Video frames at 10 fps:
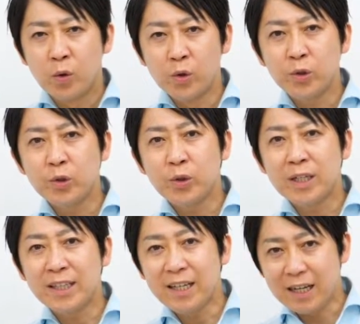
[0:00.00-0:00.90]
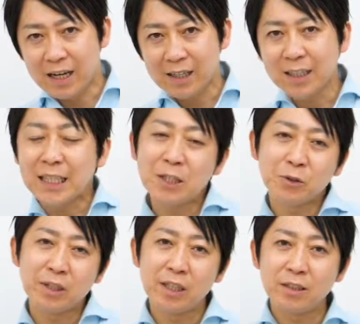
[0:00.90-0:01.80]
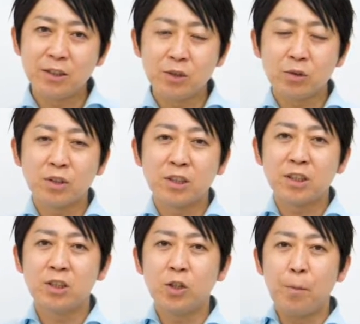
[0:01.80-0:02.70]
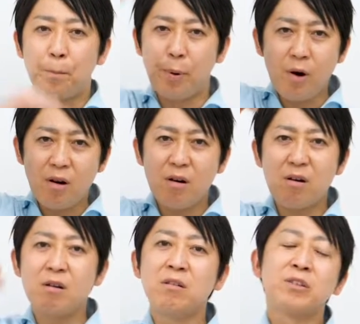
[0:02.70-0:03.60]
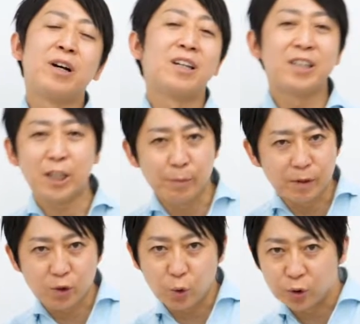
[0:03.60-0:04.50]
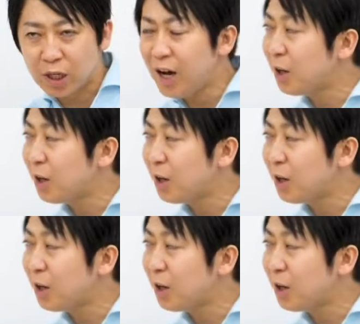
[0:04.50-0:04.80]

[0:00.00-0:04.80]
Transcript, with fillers: この動画であなたの整数の知識をボーンと上げていきましょう。さ